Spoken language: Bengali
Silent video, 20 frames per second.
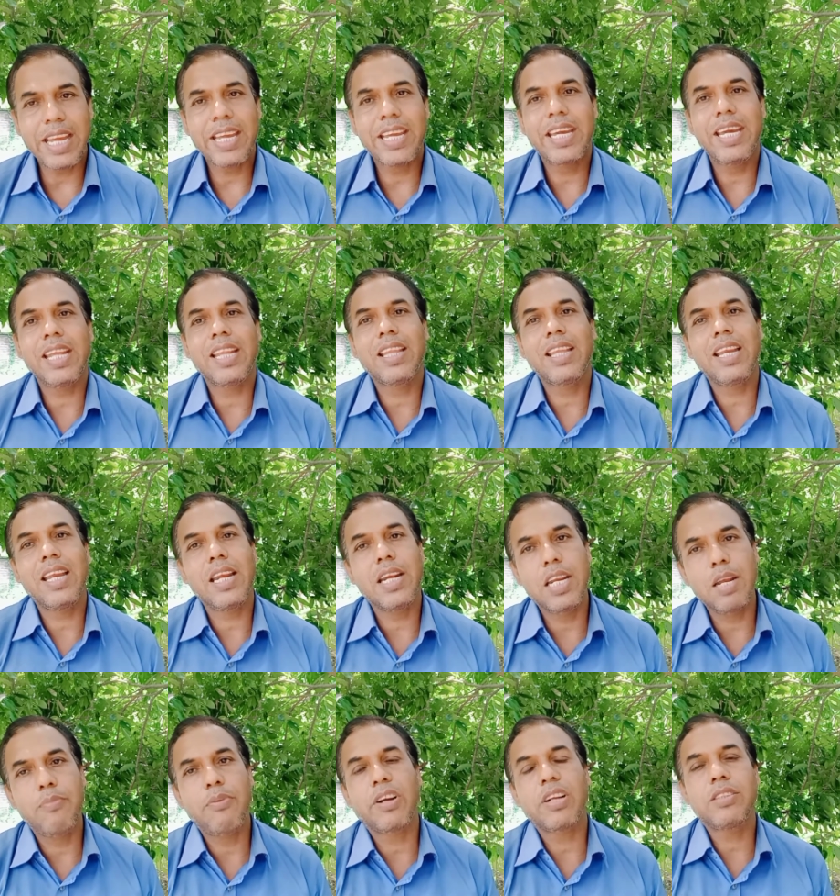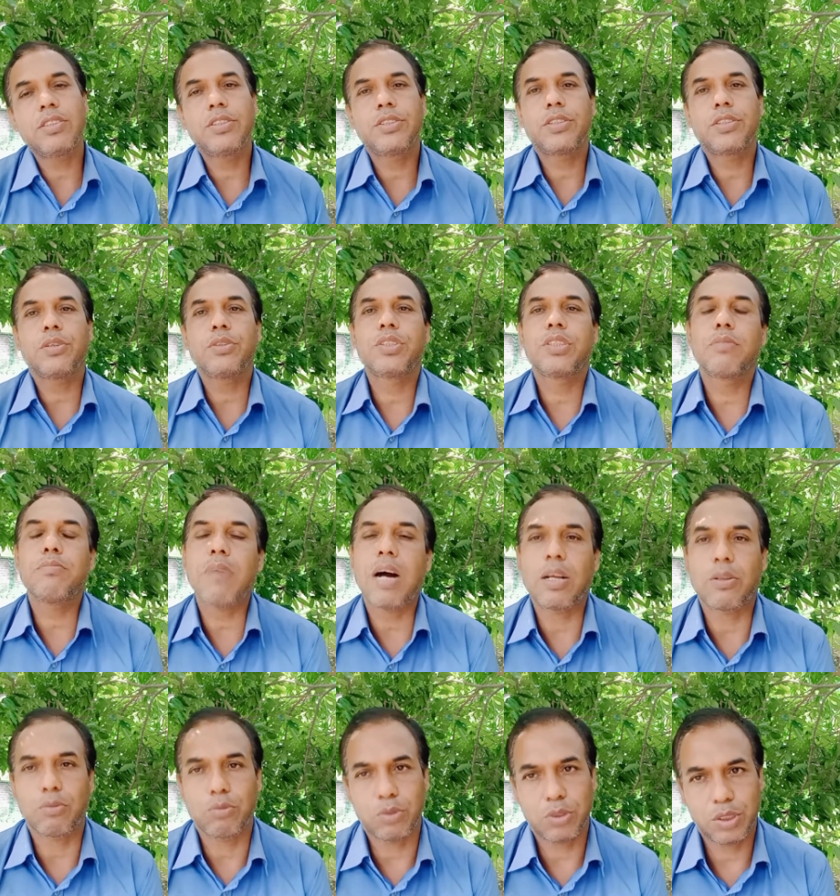এই ক্ষেত্রে ডিফারেন্সটা হচ্ছে
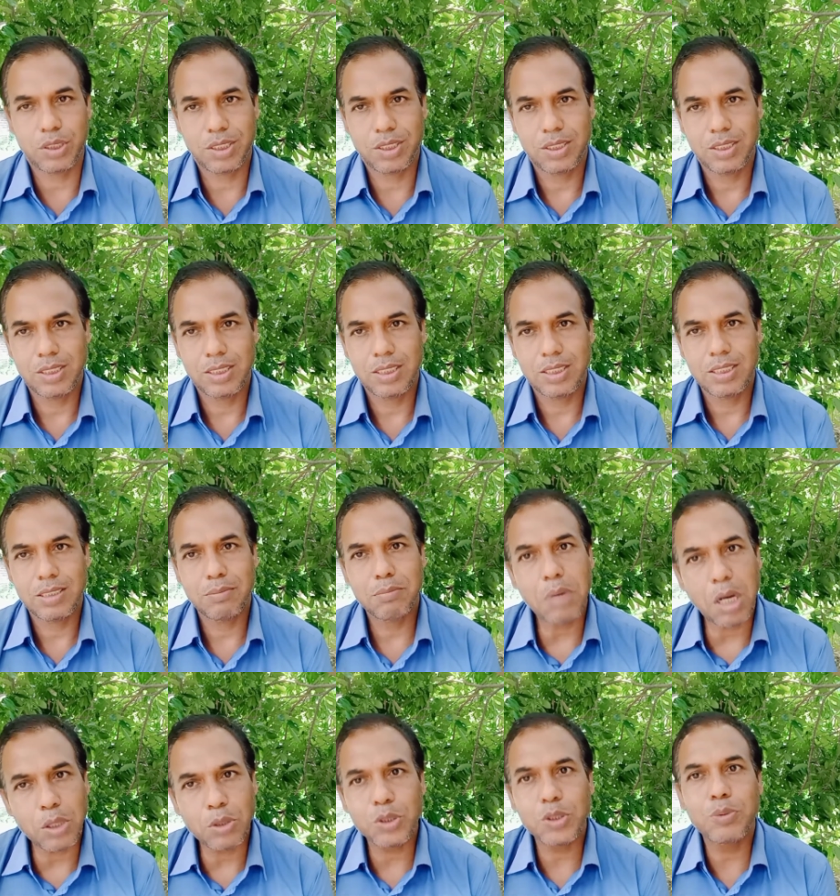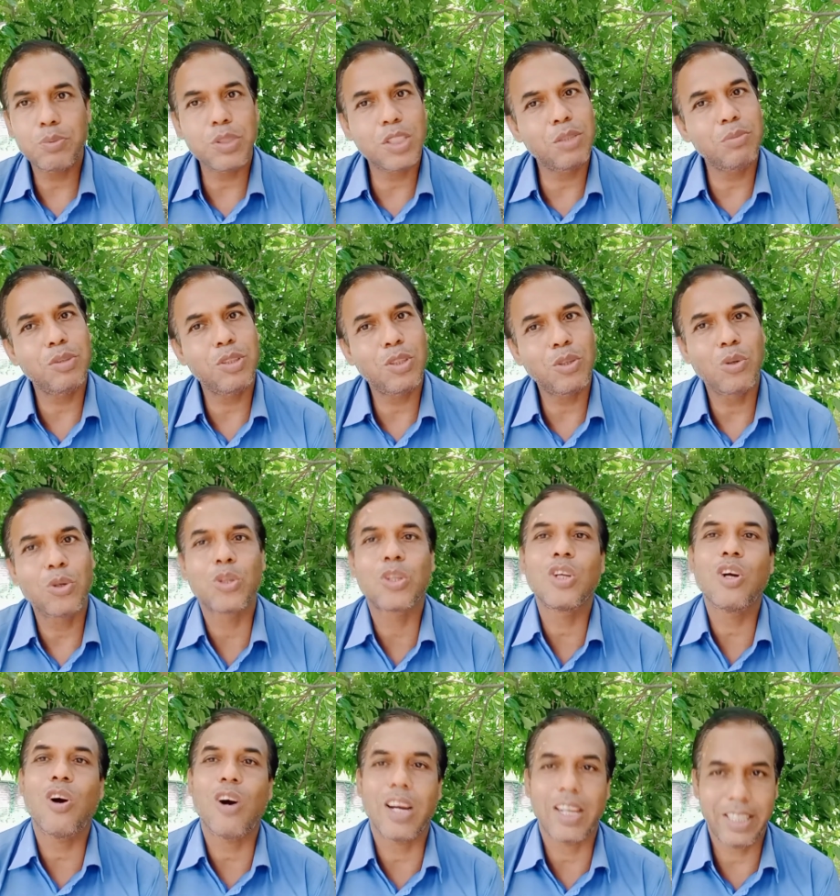মানুষ মানুষ পৃথিবীতে
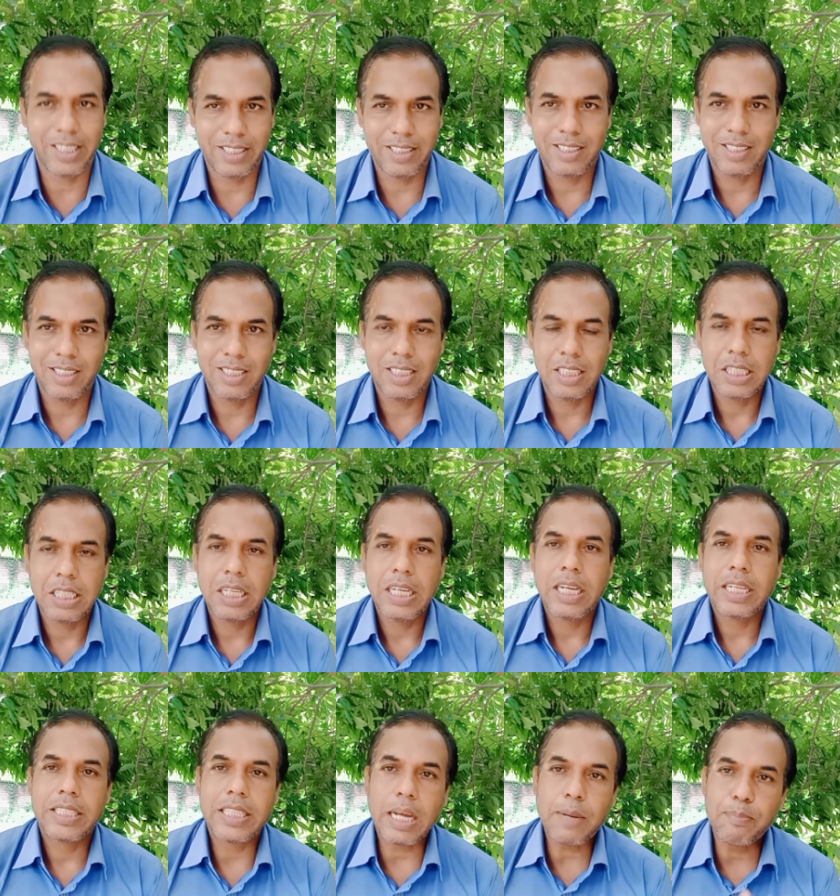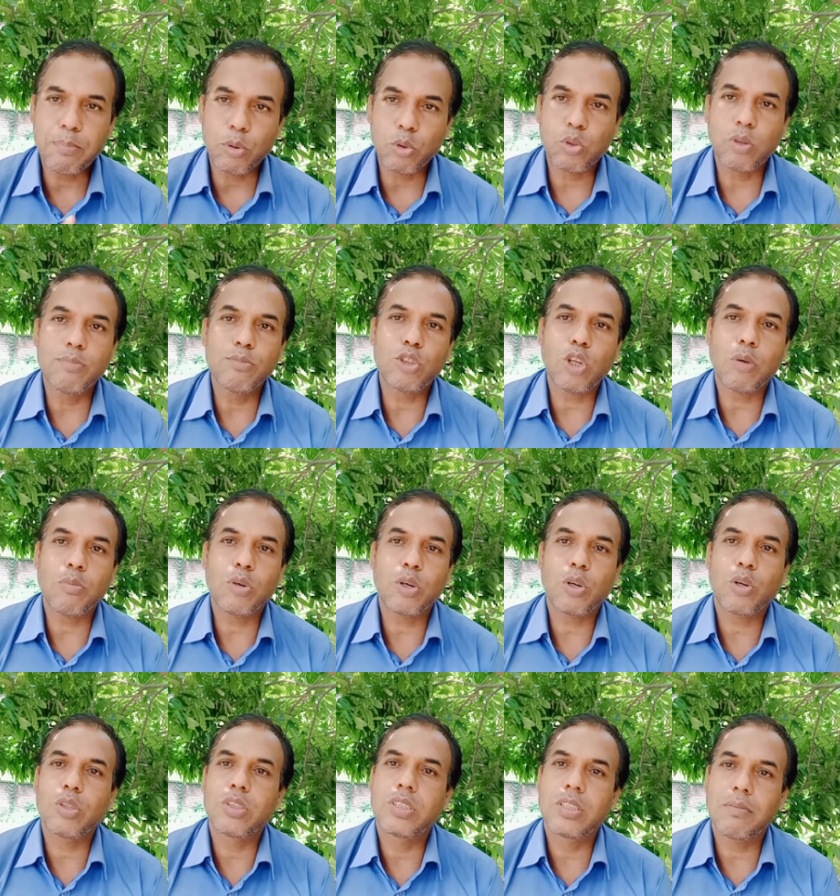হতে হয় তার প্রথম
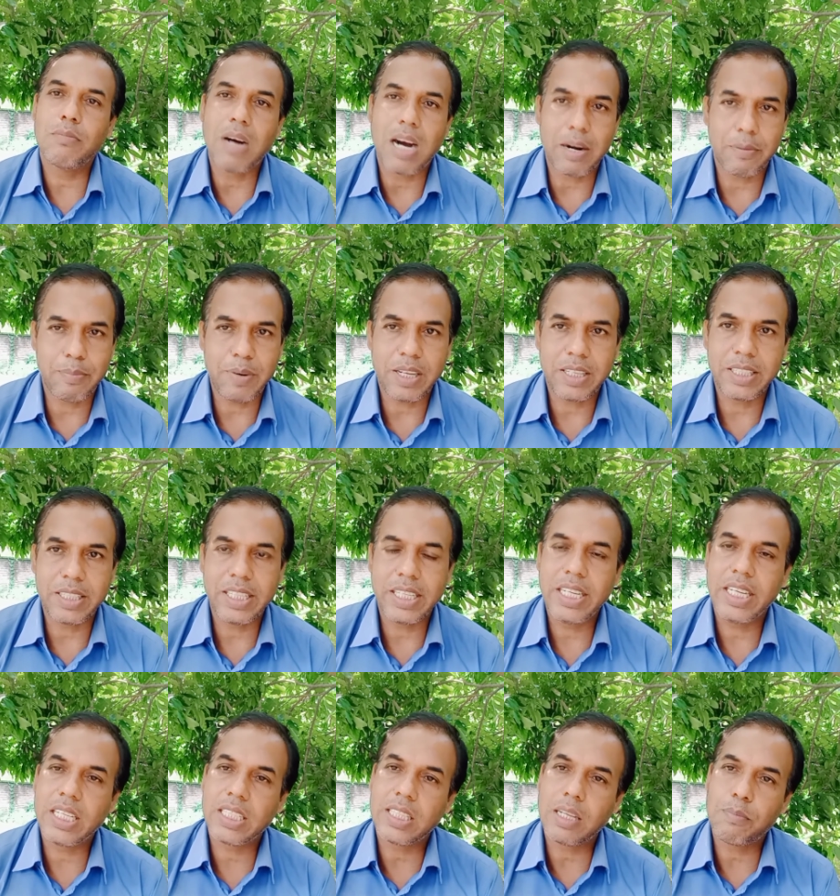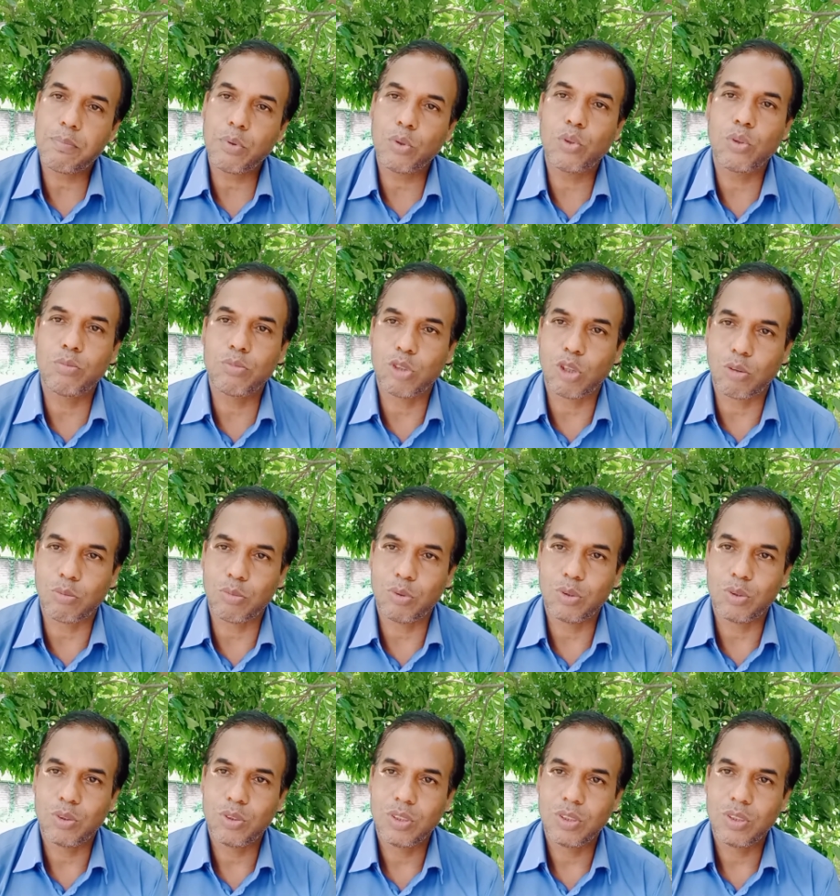জন্মটা হচ্ছে মারপ্যাট থেকে এটা তার প্রথম জন্ম